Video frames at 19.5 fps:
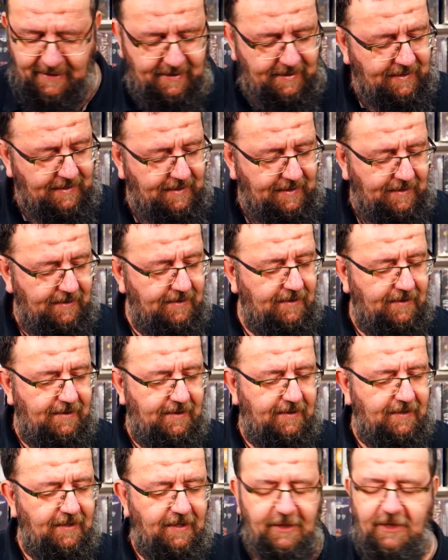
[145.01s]

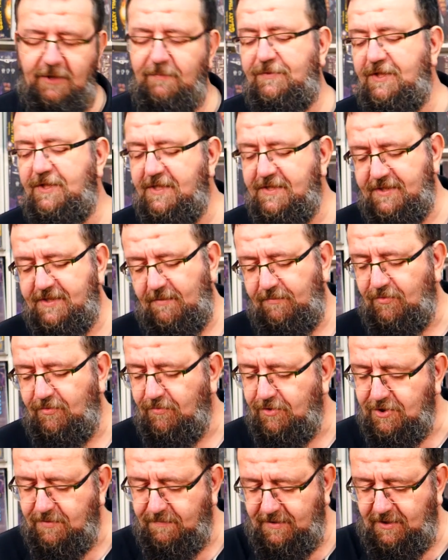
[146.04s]
Euh, et, des petits dessins, puis
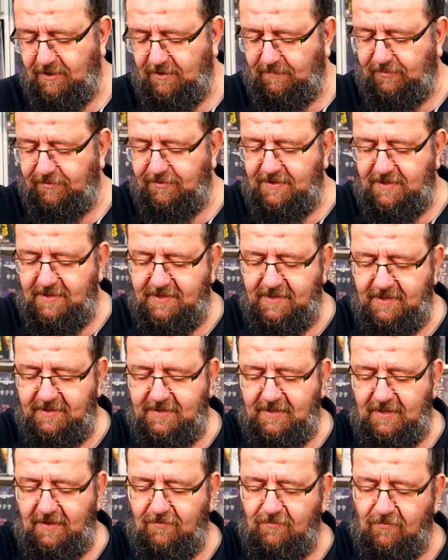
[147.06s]
moi j'aime bien leurs petits dessins,
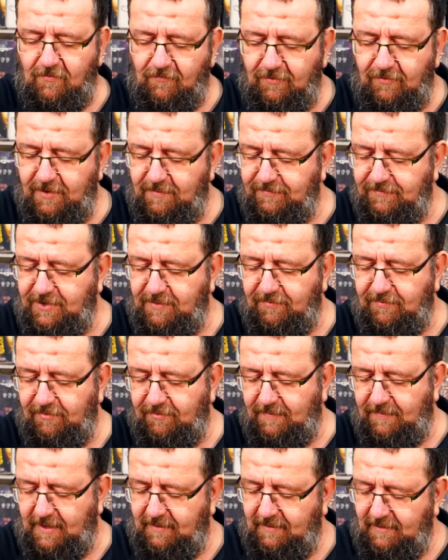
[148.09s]
c'est là où on voit un petit peu,
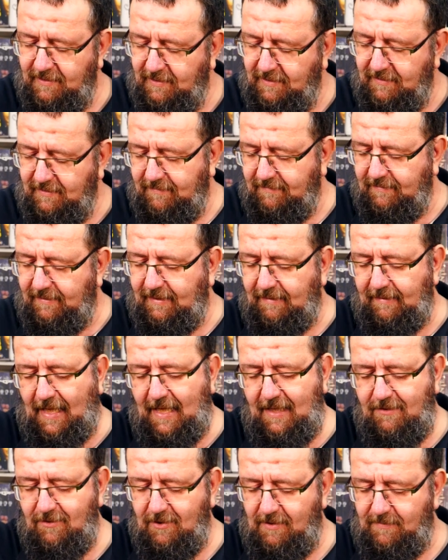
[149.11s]
bah, voilà,
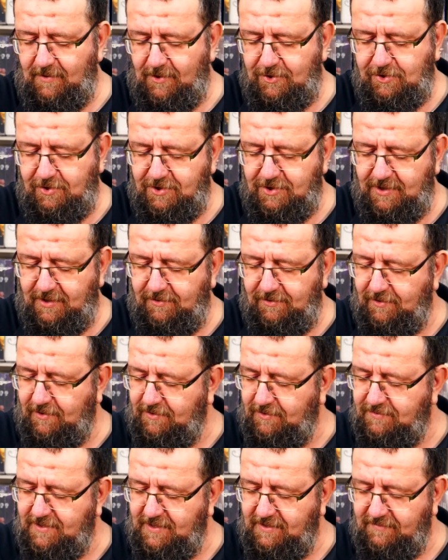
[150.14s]
le Hammer j'adore,
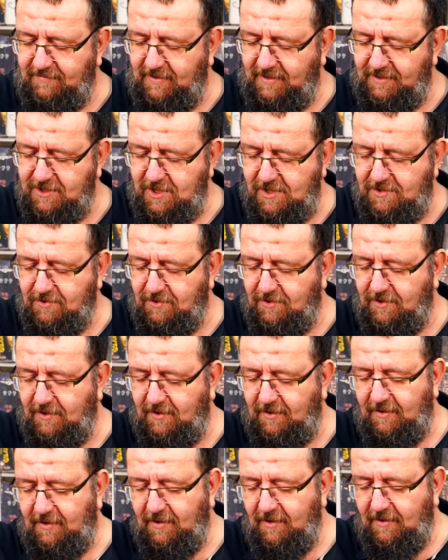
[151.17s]
le Sling
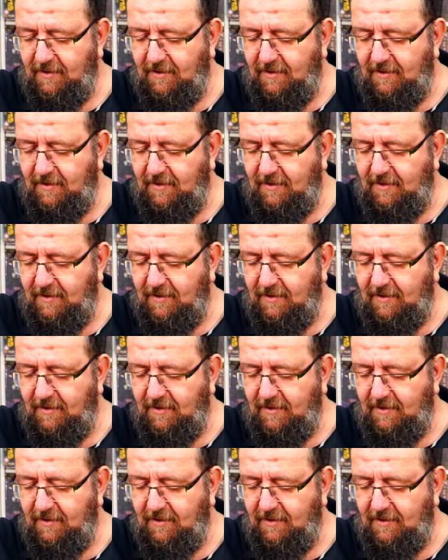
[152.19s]
j'adore,